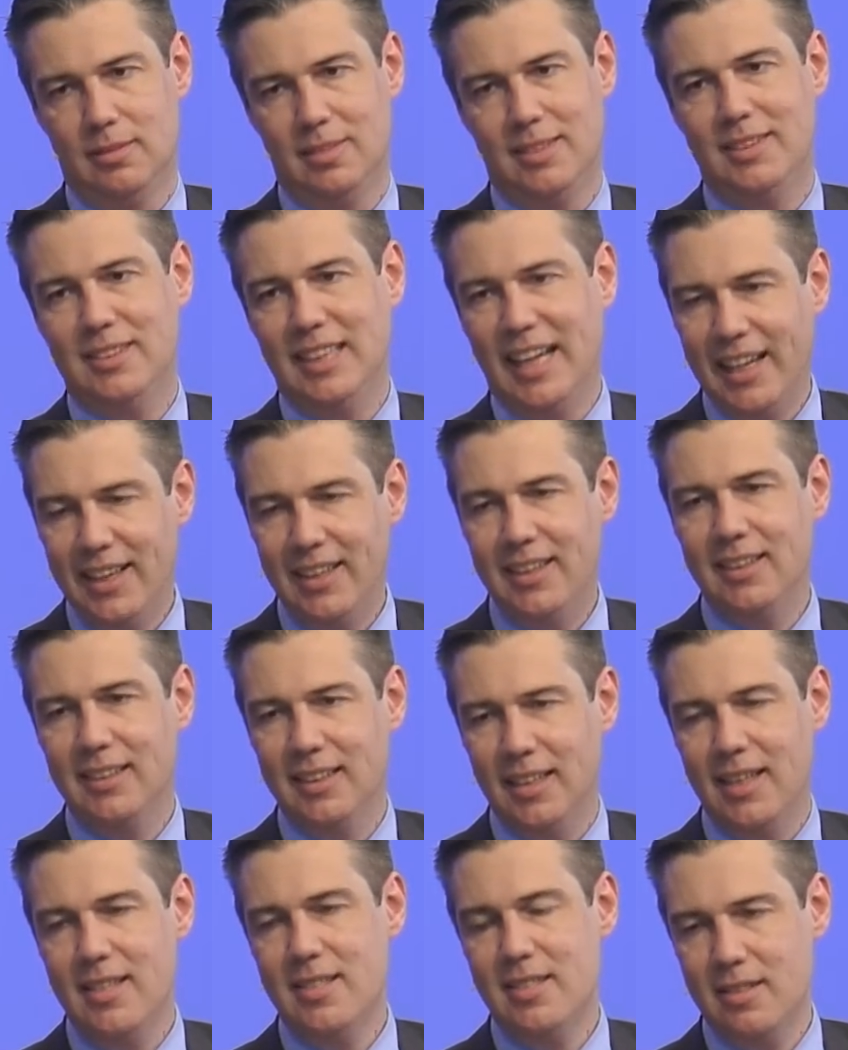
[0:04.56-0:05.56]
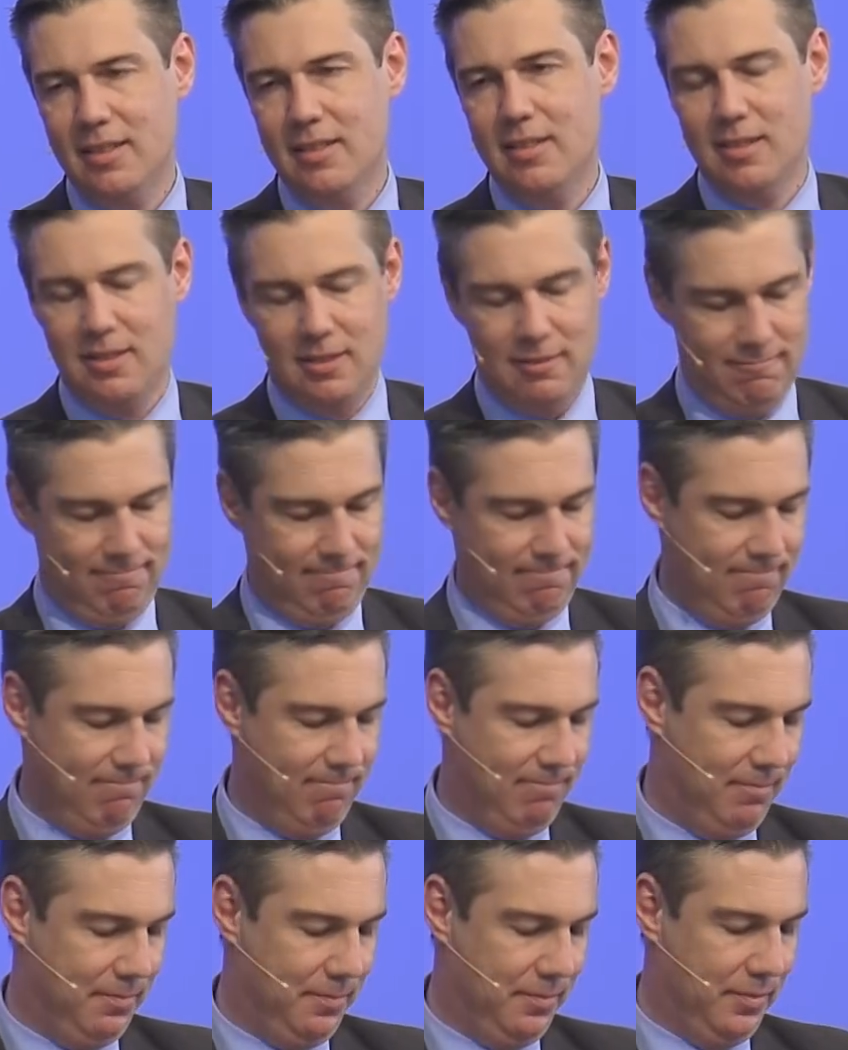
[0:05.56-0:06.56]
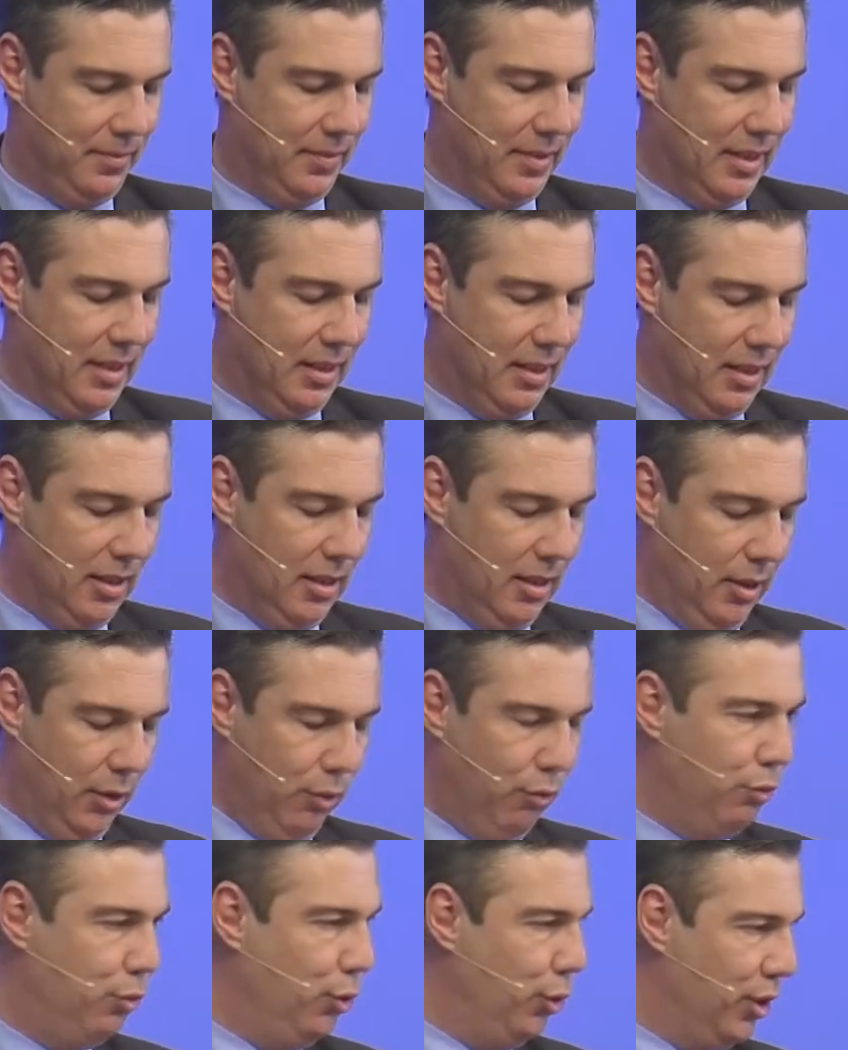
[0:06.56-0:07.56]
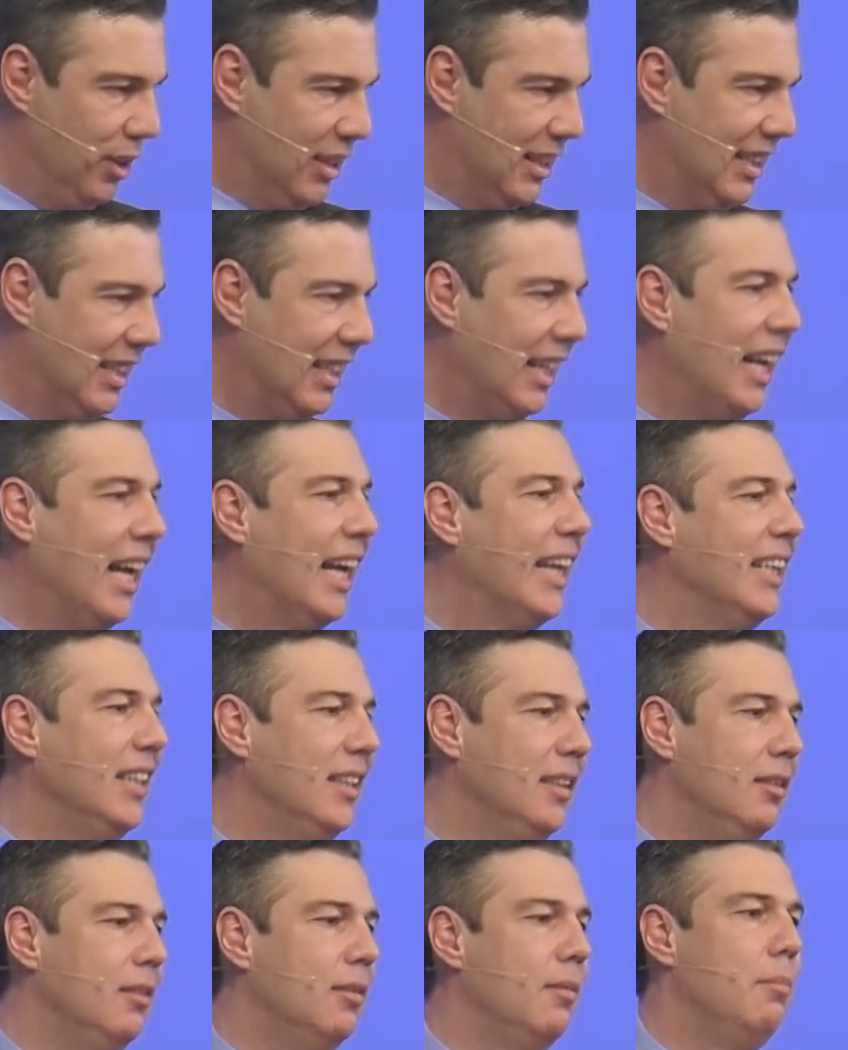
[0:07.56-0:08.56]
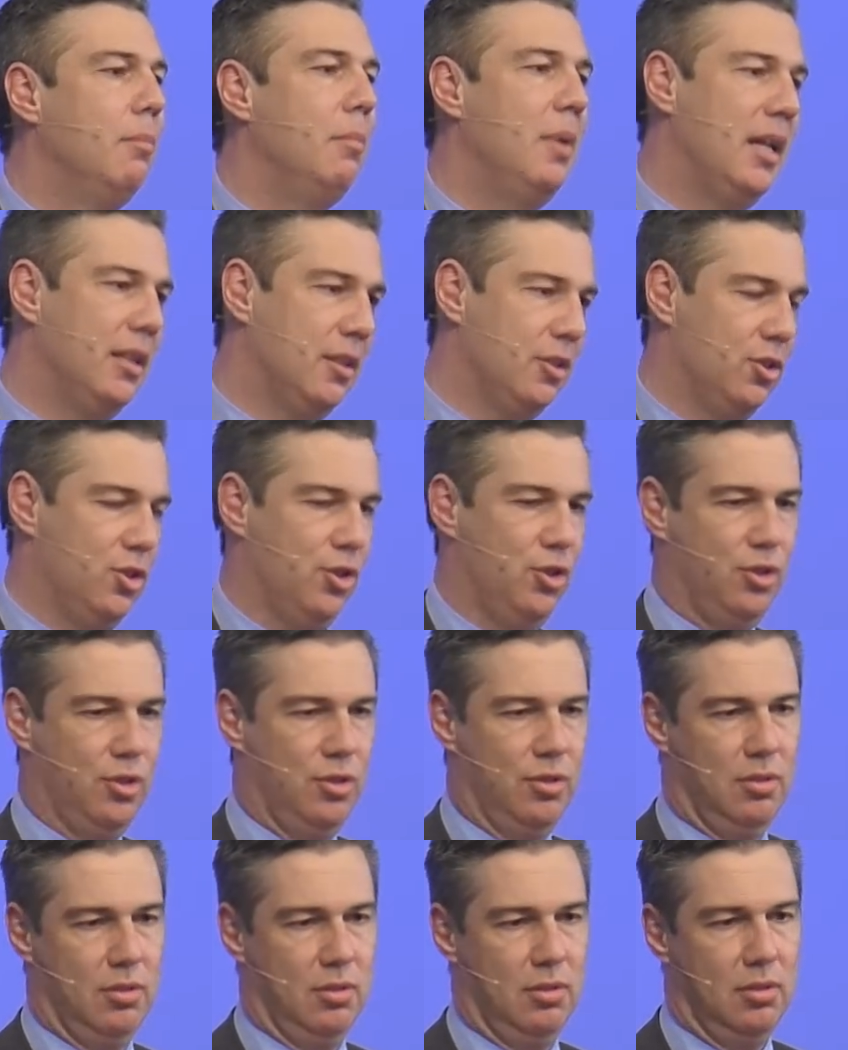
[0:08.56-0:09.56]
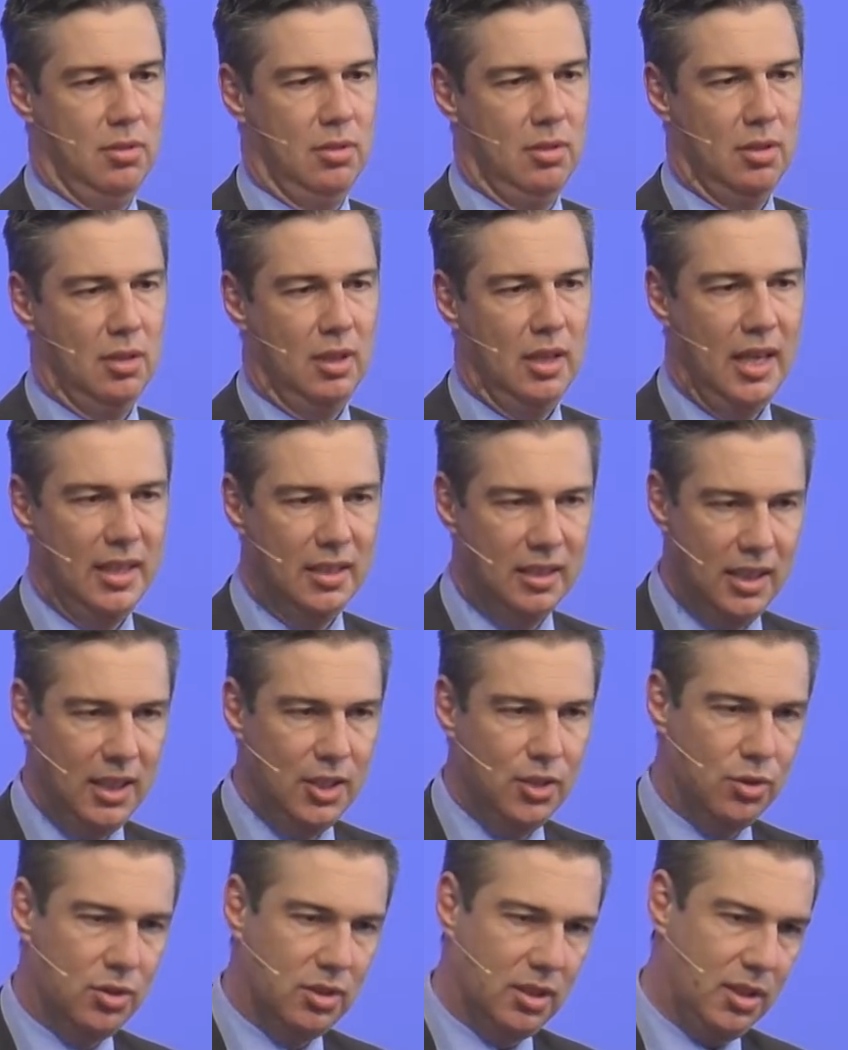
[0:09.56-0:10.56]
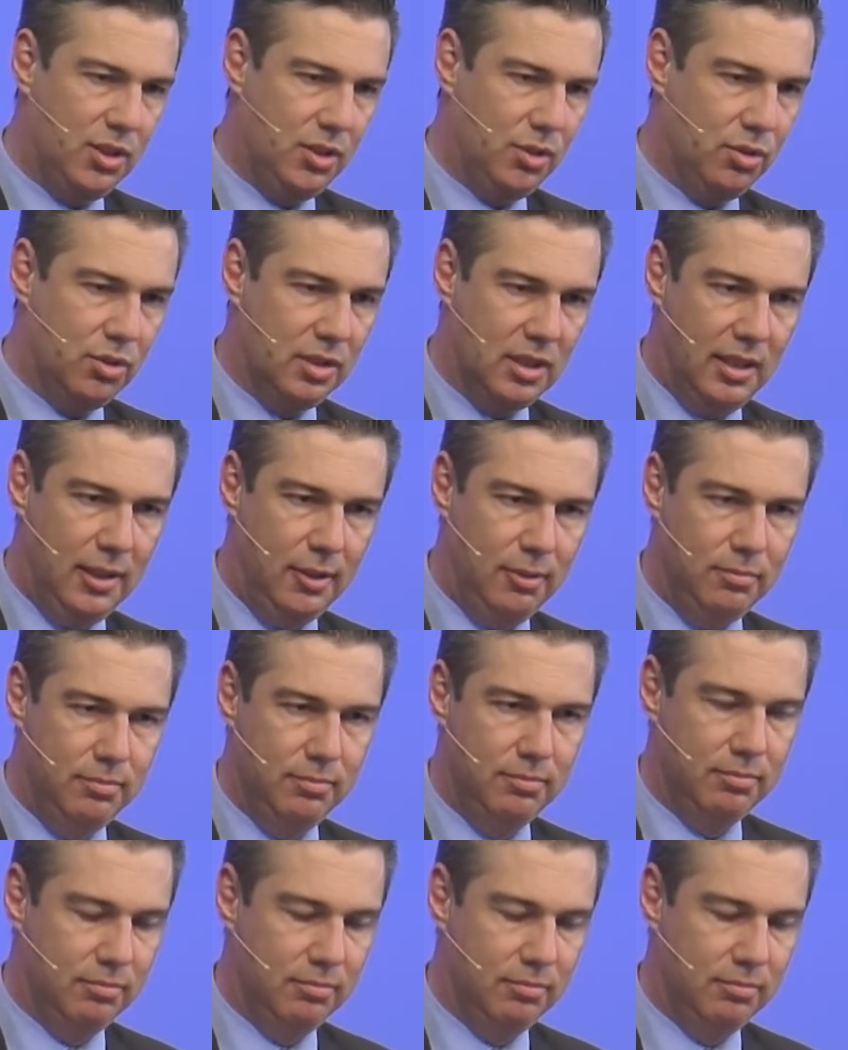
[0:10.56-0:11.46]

des Heiligen Geistes würde kein Mensch an Jesus Christus glauben.